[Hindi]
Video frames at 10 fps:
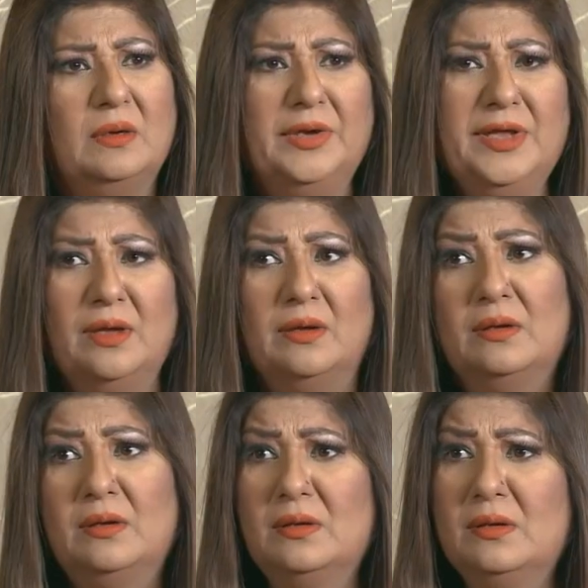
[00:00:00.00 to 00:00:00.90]
अरे
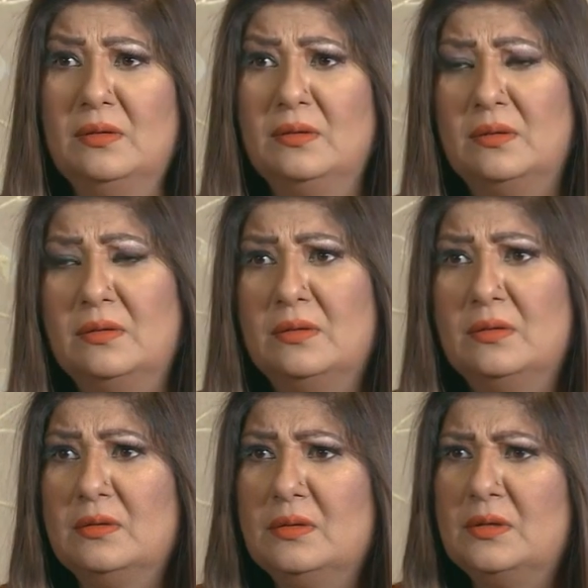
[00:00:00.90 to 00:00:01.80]
हाँ
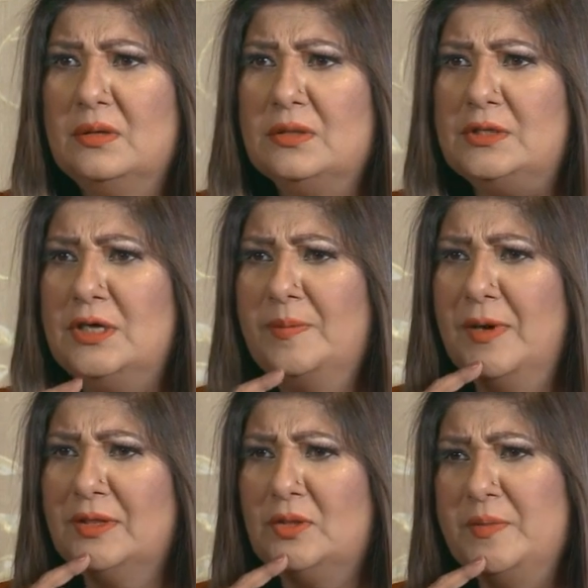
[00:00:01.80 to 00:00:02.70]
ये
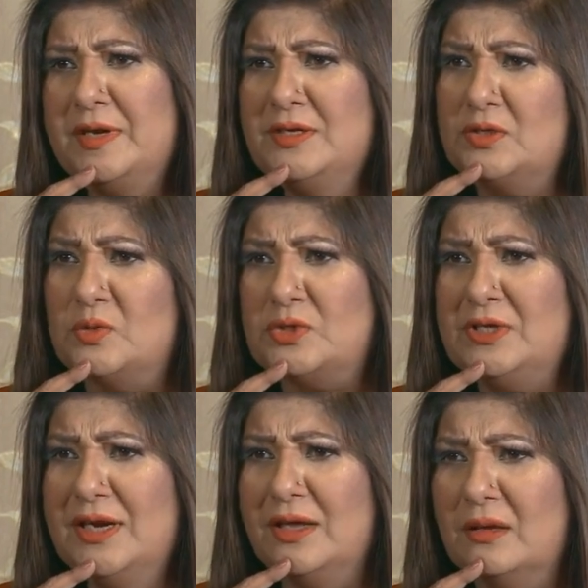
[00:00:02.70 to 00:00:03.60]
बात तो मैंने
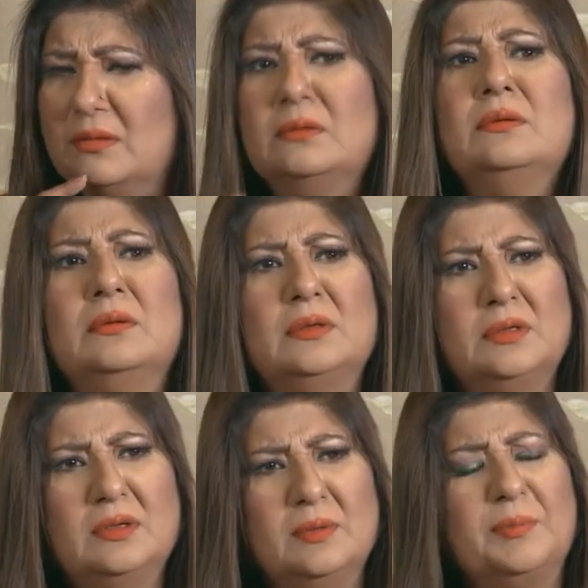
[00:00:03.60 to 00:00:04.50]
सोची नहीं
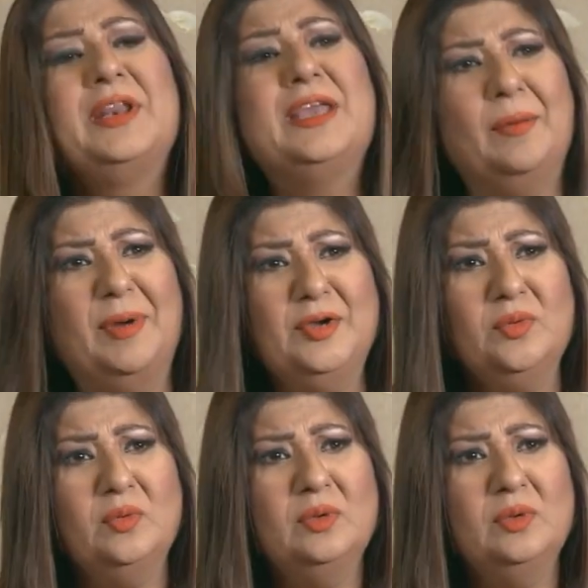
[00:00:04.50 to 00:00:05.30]
फिर क्या बांटू